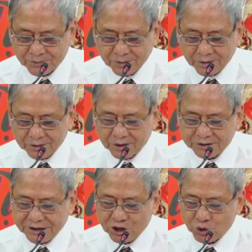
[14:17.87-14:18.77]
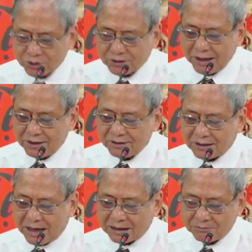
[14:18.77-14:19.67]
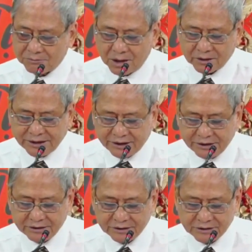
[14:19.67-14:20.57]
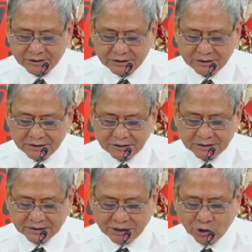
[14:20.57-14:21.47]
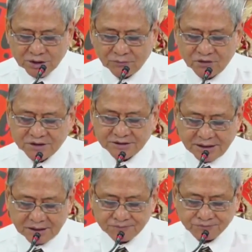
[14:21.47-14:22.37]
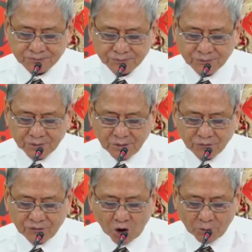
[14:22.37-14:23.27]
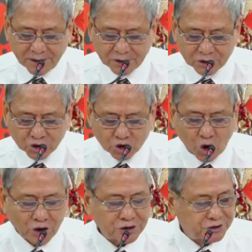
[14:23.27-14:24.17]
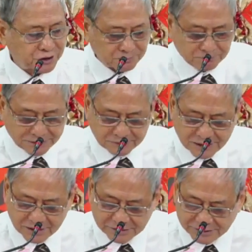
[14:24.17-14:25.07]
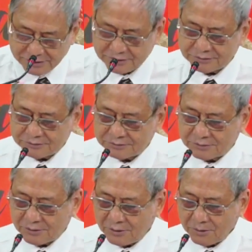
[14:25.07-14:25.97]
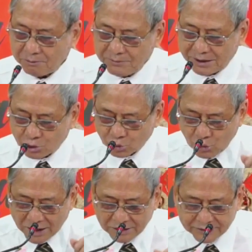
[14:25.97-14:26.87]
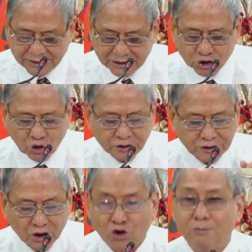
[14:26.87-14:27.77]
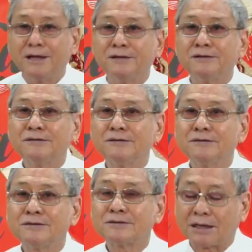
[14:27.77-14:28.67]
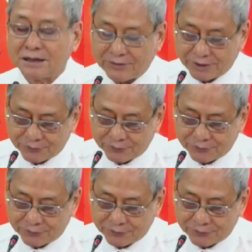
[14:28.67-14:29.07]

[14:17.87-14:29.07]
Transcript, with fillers: người tin Chúa thanh thản bước đi khi đối diện với sự chết vì họ biết con đường mình đang đi, biết đoàn kết con đường của mình sẽ đi về đâu.